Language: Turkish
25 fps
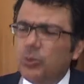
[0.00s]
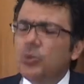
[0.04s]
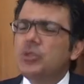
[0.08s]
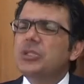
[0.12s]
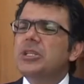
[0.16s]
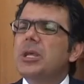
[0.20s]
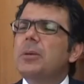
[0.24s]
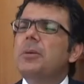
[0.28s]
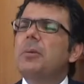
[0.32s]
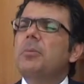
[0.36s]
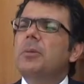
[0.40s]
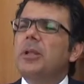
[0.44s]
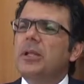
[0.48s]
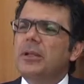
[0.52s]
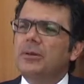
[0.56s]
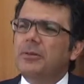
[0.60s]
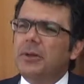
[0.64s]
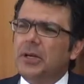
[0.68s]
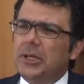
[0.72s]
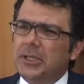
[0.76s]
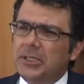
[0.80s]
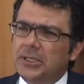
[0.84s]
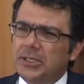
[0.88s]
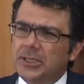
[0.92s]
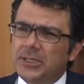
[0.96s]
Bunun sebepleri
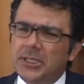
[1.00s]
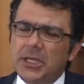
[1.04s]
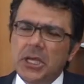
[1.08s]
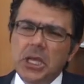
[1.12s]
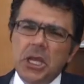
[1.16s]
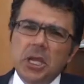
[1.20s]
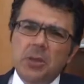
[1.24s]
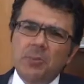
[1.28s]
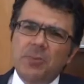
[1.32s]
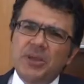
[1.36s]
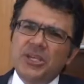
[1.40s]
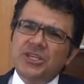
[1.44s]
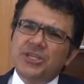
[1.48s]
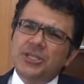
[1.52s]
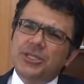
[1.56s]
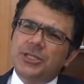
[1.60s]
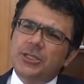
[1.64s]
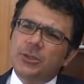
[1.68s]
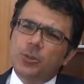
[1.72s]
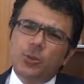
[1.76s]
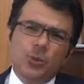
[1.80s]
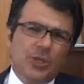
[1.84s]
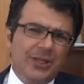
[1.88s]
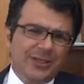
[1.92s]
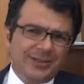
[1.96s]
vardı.
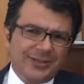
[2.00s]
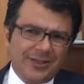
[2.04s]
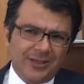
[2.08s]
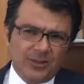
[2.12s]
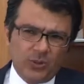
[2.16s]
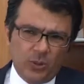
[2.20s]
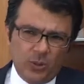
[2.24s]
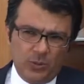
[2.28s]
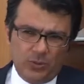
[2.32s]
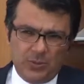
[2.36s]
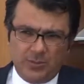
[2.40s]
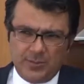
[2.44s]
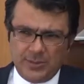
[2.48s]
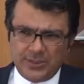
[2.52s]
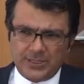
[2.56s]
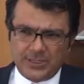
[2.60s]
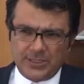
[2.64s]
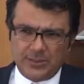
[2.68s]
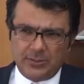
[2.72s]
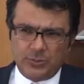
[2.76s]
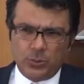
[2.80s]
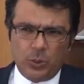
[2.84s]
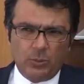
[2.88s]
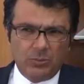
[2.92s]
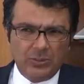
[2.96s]
Meclisin üretken
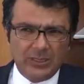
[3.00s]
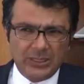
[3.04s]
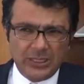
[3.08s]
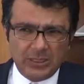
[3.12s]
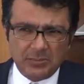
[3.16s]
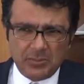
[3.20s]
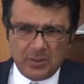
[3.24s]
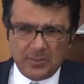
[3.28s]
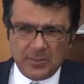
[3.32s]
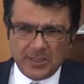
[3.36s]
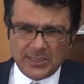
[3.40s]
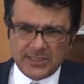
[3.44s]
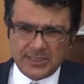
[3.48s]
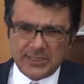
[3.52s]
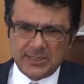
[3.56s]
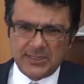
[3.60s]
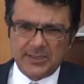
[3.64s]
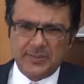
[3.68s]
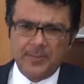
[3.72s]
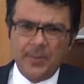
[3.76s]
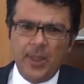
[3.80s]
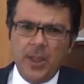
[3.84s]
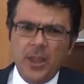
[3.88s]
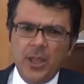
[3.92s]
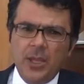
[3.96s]
olmaması, toplanamaması,
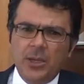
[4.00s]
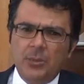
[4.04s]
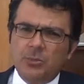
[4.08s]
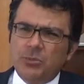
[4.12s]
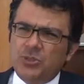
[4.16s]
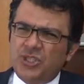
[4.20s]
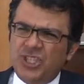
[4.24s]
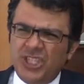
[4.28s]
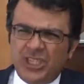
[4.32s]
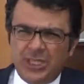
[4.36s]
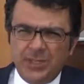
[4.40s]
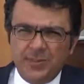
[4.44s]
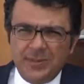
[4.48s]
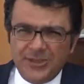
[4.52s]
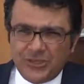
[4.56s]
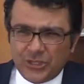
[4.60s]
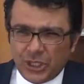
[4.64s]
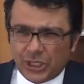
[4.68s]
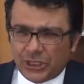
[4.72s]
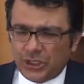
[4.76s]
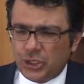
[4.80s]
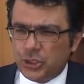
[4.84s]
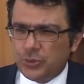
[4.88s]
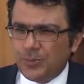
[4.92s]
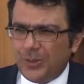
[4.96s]
ciddi bir
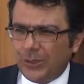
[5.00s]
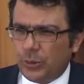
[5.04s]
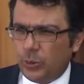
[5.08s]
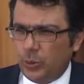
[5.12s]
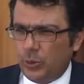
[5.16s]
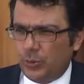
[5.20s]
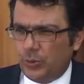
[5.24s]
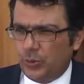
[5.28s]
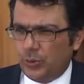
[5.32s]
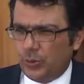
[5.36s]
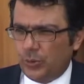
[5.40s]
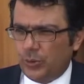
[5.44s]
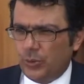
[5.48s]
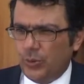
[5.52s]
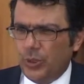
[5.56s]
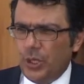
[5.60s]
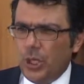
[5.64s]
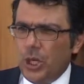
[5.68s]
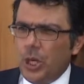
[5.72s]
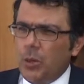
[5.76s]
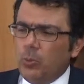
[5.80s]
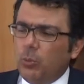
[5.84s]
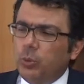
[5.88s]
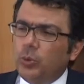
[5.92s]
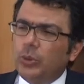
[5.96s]
çatışma kültürü.
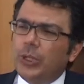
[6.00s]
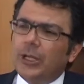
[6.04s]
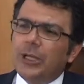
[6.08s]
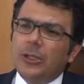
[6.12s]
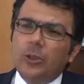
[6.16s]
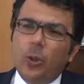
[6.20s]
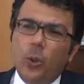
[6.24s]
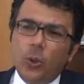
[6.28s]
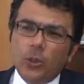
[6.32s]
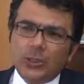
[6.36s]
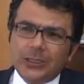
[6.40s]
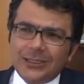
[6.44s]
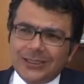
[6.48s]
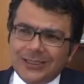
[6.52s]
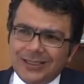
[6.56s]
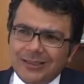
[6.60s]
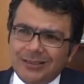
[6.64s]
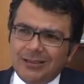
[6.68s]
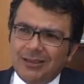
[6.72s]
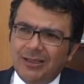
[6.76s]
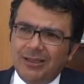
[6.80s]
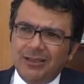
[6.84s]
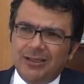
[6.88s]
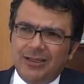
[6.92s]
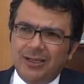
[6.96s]
Bunların
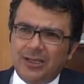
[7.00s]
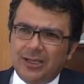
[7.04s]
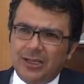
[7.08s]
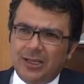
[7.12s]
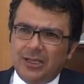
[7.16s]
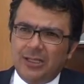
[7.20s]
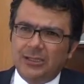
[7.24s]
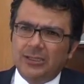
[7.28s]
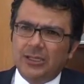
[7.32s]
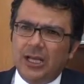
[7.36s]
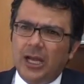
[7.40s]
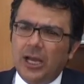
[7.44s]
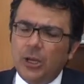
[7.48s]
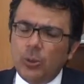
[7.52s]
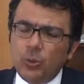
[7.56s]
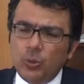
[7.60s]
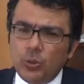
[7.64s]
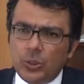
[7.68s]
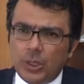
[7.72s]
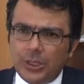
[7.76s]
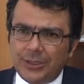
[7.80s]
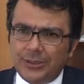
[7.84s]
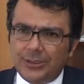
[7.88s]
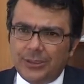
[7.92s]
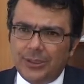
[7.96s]
ortadan kalkarak daha
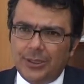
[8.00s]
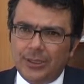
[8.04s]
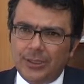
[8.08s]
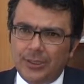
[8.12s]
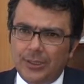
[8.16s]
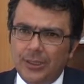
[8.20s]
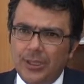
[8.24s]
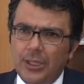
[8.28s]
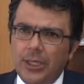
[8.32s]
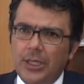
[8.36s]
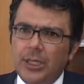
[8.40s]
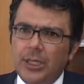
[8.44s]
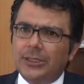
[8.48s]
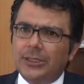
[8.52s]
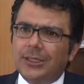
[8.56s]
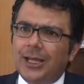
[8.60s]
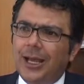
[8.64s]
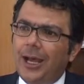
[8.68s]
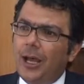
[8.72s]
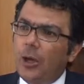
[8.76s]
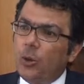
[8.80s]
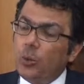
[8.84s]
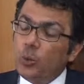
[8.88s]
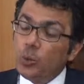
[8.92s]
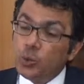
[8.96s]
üretken,
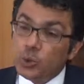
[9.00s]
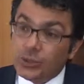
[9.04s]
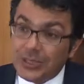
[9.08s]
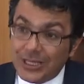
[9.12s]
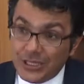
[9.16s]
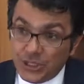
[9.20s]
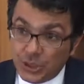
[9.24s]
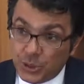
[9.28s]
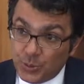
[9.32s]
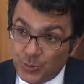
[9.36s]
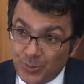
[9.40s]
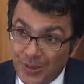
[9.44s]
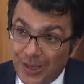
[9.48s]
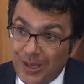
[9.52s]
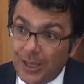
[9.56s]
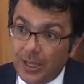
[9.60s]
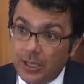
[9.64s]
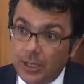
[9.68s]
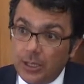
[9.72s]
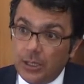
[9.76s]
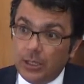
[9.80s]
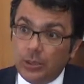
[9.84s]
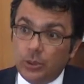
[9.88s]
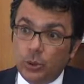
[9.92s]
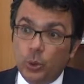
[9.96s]
daha
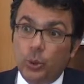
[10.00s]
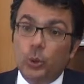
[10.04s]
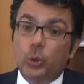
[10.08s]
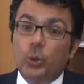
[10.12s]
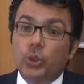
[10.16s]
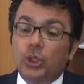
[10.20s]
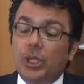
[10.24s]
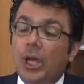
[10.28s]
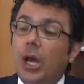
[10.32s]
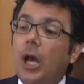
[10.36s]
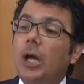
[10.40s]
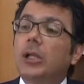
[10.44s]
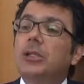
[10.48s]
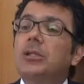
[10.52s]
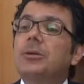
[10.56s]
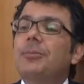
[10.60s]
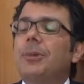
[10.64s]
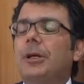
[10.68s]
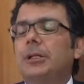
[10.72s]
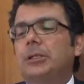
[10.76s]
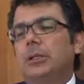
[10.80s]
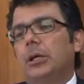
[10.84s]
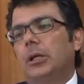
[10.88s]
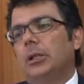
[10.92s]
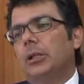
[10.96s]
uzlaşma yönünde
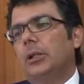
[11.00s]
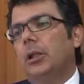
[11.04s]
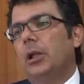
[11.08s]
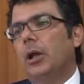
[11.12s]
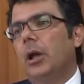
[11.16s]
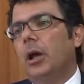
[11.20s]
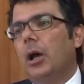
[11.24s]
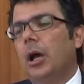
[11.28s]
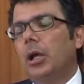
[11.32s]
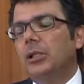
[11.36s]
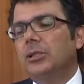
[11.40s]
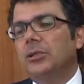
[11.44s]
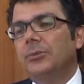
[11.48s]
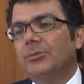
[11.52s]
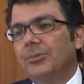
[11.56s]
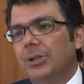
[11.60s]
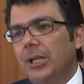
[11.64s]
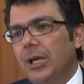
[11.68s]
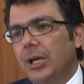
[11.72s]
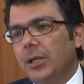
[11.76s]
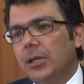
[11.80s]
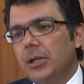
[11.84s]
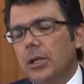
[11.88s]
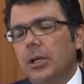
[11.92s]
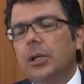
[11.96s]
adım atan
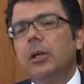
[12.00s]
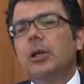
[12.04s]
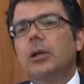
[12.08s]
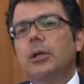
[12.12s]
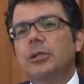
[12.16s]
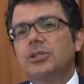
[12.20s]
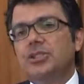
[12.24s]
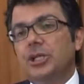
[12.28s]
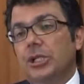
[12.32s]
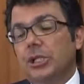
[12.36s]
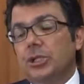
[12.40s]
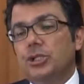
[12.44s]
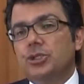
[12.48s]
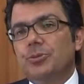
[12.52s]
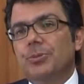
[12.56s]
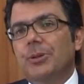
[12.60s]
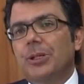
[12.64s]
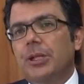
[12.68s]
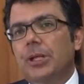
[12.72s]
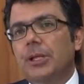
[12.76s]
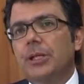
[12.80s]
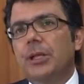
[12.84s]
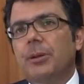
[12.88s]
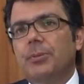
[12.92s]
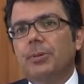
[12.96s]
adımlar, e,
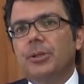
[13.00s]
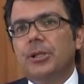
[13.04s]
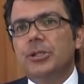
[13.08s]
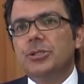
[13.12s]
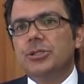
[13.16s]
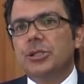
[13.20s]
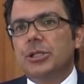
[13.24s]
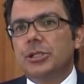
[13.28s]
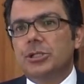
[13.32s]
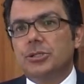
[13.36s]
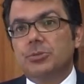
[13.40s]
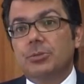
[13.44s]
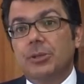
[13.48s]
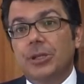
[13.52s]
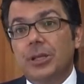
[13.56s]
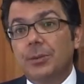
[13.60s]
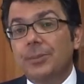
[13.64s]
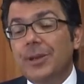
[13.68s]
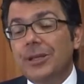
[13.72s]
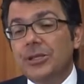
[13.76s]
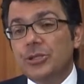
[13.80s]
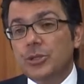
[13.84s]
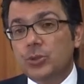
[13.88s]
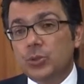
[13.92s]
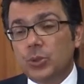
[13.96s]
çalışmalar, yapılan
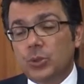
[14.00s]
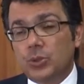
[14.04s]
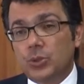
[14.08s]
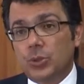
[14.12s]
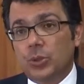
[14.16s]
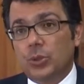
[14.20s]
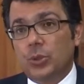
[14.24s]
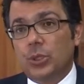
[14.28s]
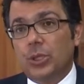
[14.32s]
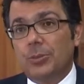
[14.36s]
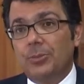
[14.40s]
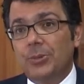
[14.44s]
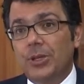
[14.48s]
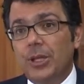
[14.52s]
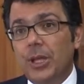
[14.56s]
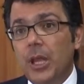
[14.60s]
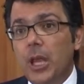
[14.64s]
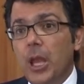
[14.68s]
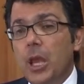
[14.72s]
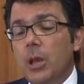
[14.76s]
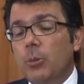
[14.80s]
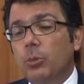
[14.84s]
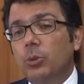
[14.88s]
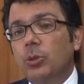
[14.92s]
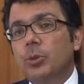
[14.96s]
çalışmalar bence çok çok önemli.
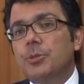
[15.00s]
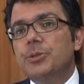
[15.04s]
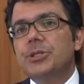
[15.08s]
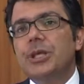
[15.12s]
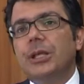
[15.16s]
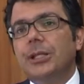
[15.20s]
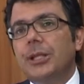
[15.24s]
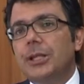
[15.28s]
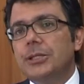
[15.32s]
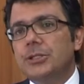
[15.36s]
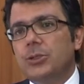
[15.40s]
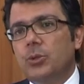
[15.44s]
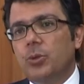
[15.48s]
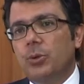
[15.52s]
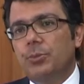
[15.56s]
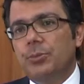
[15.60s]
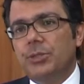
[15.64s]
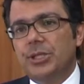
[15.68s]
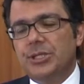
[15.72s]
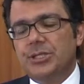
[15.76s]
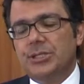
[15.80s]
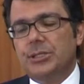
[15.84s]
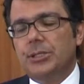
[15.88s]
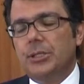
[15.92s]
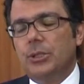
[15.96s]
Bunu biz Anayasa
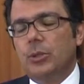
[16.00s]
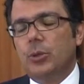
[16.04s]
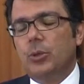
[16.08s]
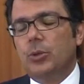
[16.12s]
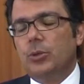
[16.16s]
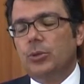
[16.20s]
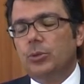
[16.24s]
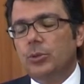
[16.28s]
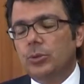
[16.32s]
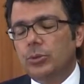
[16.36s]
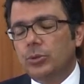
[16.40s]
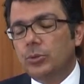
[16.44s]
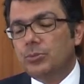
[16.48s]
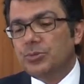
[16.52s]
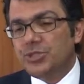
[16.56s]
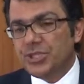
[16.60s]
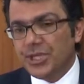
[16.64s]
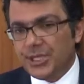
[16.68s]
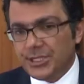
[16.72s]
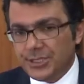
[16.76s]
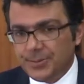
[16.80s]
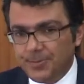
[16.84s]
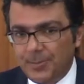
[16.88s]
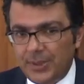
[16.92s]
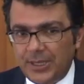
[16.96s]
Komitesi'nde gördük. Tüm
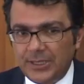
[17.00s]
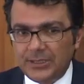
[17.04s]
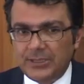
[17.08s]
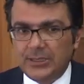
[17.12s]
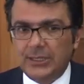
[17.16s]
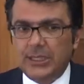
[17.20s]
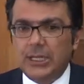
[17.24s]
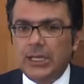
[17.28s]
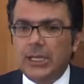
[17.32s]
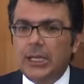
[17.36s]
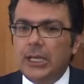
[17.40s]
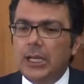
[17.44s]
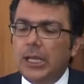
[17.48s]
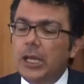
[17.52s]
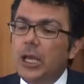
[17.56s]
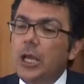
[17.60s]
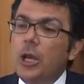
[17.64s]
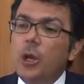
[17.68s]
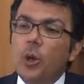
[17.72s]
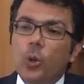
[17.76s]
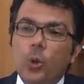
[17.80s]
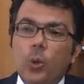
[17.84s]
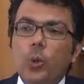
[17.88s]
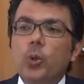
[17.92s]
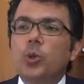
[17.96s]
siyasi partilerle
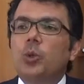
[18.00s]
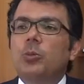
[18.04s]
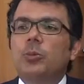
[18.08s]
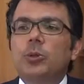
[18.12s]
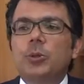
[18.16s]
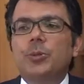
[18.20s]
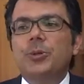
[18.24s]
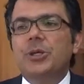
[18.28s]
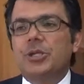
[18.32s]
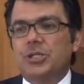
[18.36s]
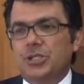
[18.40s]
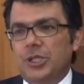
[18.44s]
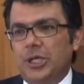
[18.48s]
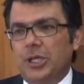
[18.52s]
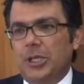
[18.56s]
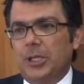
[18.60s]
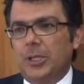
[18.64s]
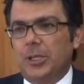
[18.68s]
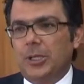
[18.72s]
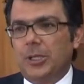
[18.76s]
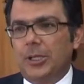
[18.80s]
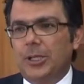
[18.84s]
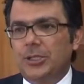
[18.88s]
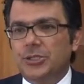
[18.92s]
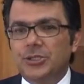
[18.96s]
uyumlu bir
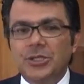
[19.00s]
şekilde.